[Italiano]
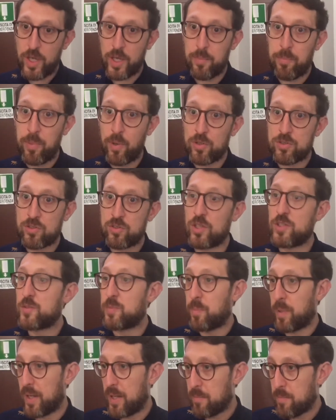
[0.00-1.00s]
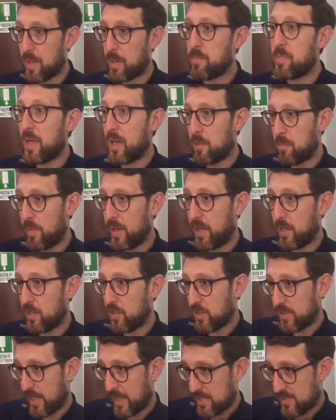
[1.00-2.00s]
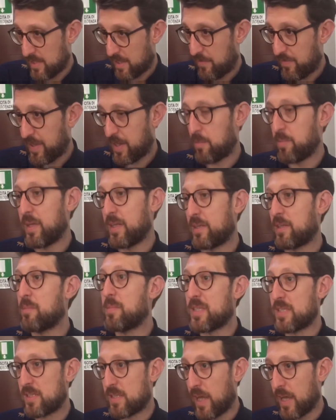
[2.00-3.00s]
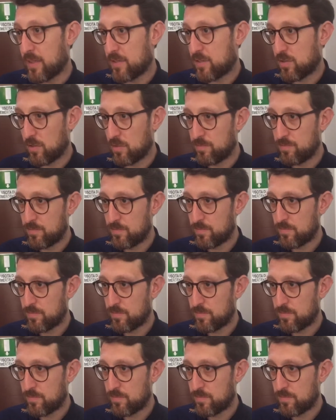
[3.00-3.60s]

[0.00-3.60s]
e posso esprimermi al meglio ed essere veramente me stesso.